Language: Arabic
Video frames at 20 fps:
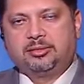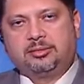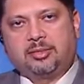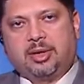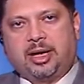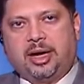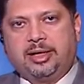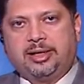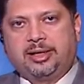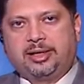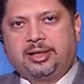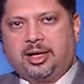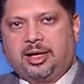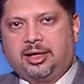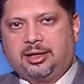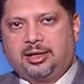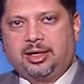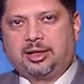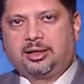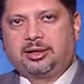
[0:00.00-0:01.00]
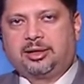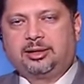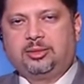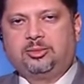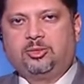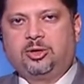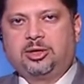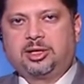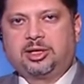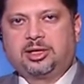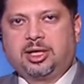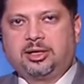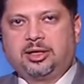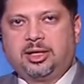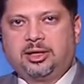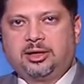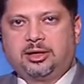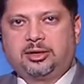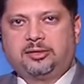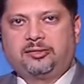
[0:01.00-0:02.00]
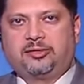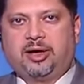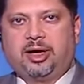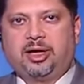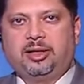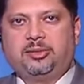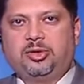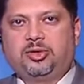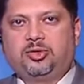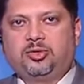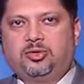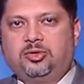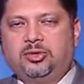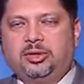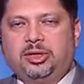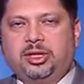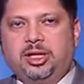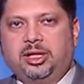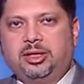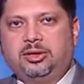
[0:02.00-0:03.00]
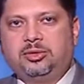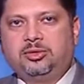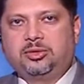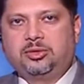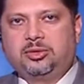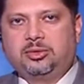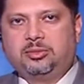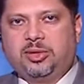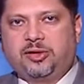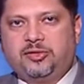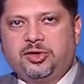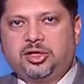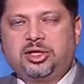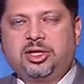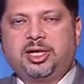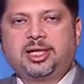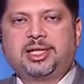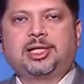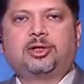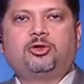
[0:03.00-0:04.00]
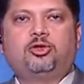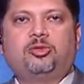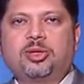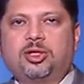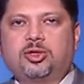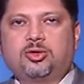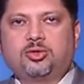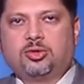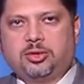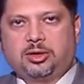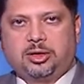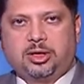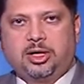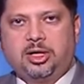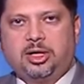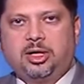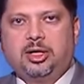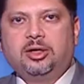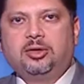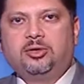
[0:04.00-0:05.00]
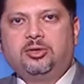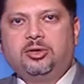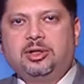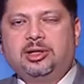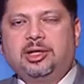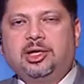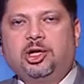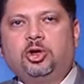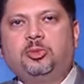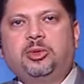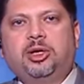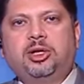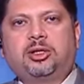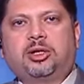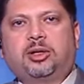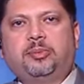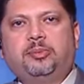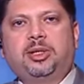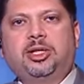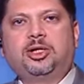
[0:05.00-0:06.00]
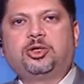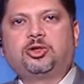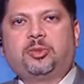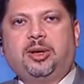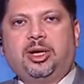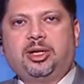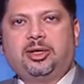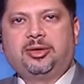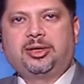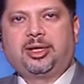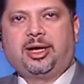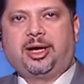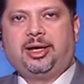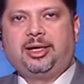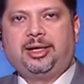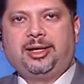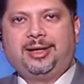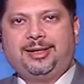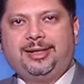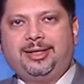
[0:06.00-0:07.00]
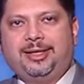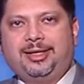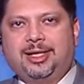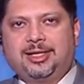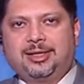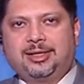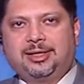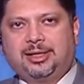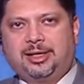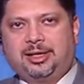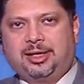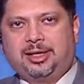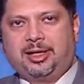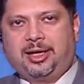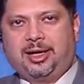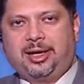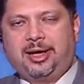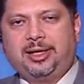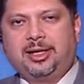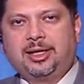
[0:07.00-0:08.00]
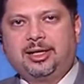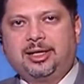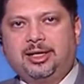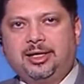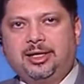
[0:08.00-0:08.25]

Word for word: عن اجتهادات المهندس عدنان الرفاعي بتقول انه مفيش ناسخ ومنسوخ وان لو يمكن ربنا سبحانه وتعالى ينزل ايه